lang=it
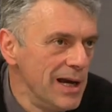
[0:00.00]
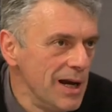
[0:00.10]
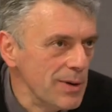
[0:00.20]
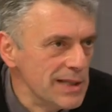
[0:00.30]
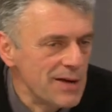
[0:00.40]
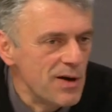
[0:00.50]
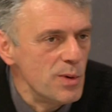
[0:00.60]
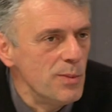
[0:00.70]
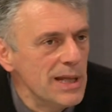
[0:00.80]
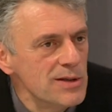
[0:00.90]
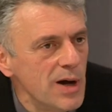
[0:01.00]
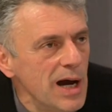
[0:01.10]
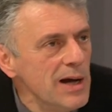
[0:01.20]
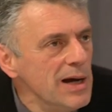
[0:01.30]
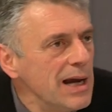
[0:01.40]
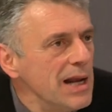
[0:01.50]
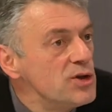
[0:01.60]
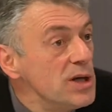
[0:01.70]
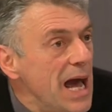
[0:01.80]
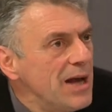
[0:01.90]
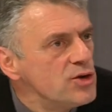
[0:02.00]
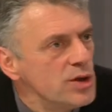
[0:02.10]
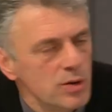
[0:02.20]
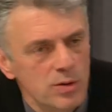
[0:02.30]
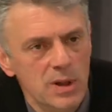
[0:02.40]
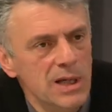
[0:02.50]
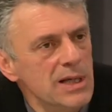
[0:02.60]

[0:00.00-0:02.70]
quando eravamo in mezzo a calcinacci o sì.